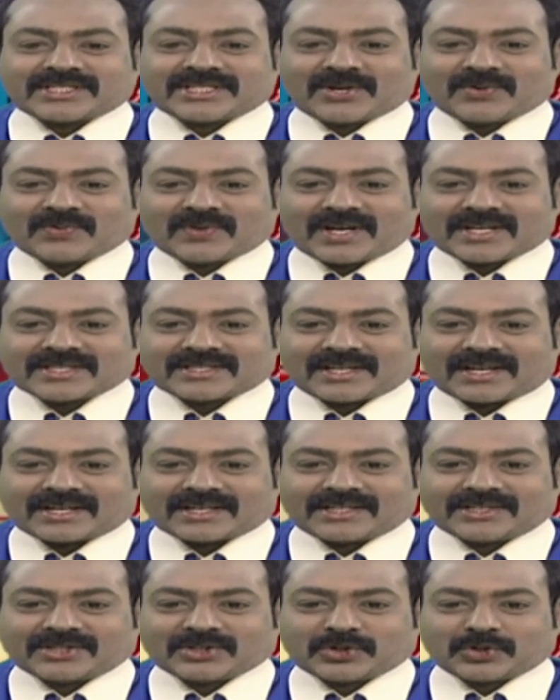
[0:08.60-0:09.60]
సజావుగా
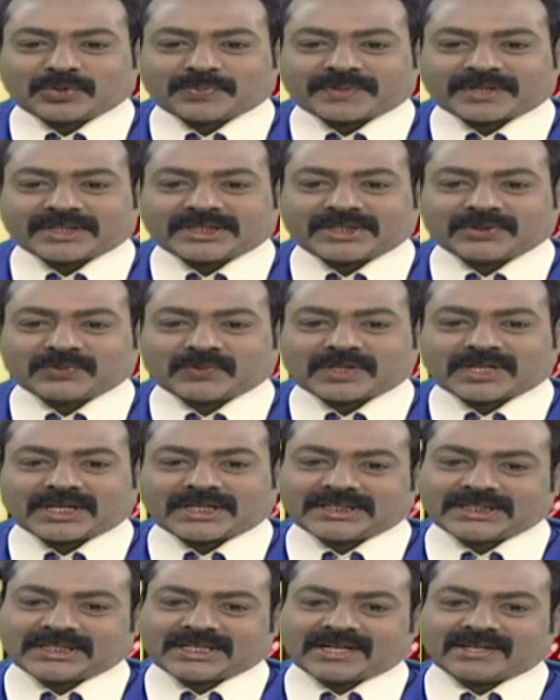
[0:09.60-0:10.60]
సాగేందుకు ప్రతి ఒక్క
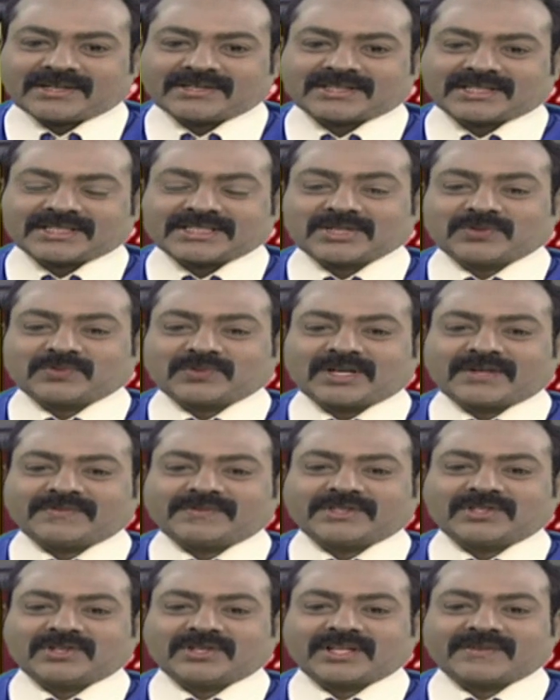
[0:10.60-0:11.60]
అధికారి సజావుగా
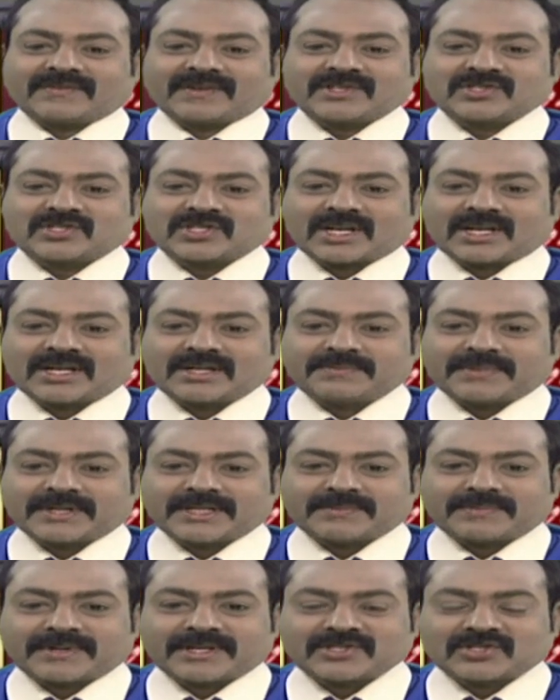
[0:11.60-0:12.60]
విధులు నిర్వహించాలని
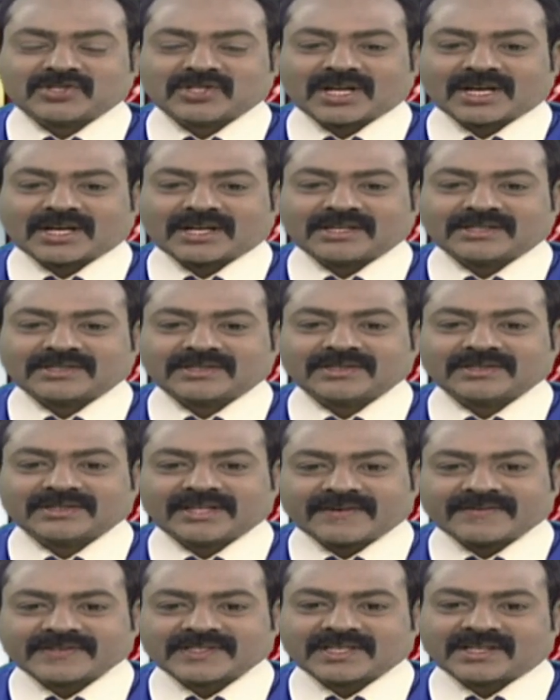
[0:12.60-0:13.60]
పెద్దపల్లి జిల్లా కలెక్టర్
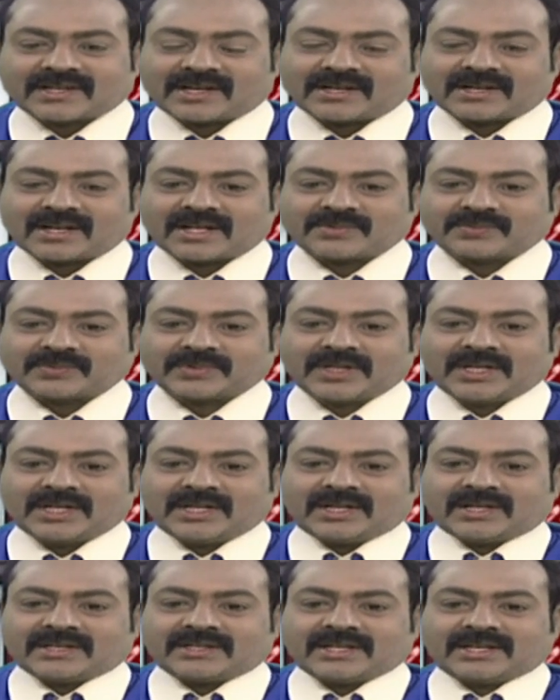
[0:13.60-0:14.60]
దేవసేన అన్నారు
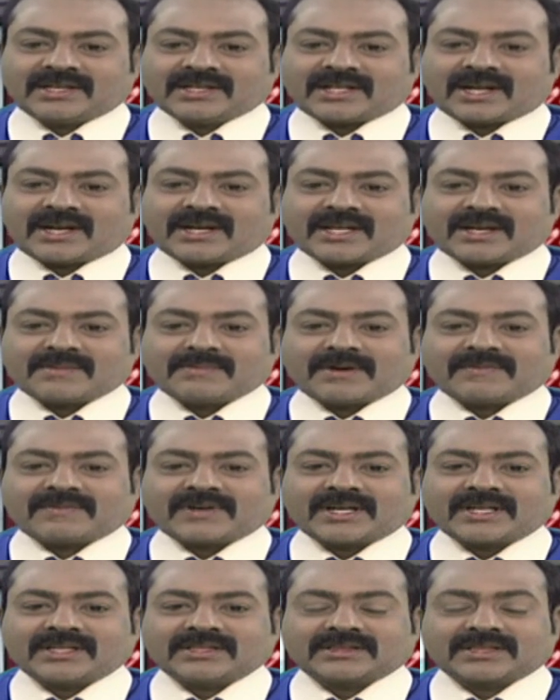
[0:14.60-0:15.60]
ఎన్నికల
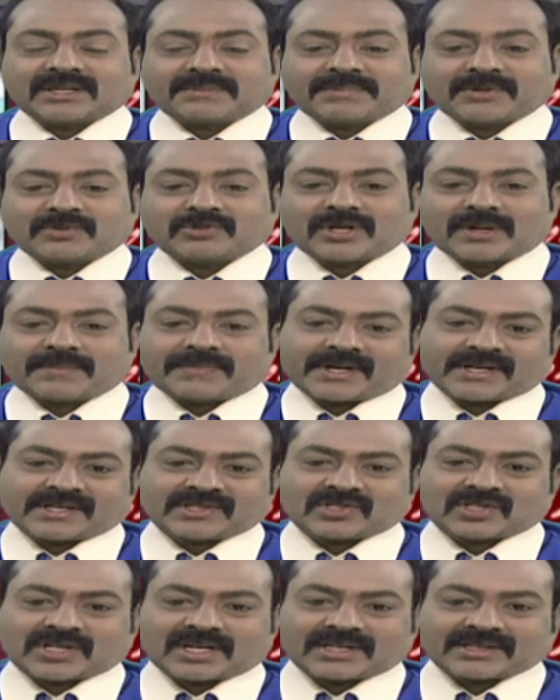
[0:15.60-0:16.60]
నియమావళిని తప్పకుండా
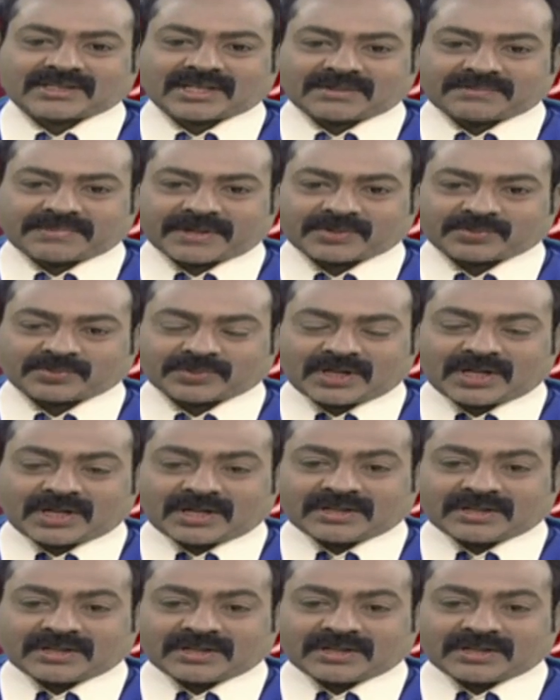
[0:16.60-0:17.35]
పాటించాలని తెలిపారు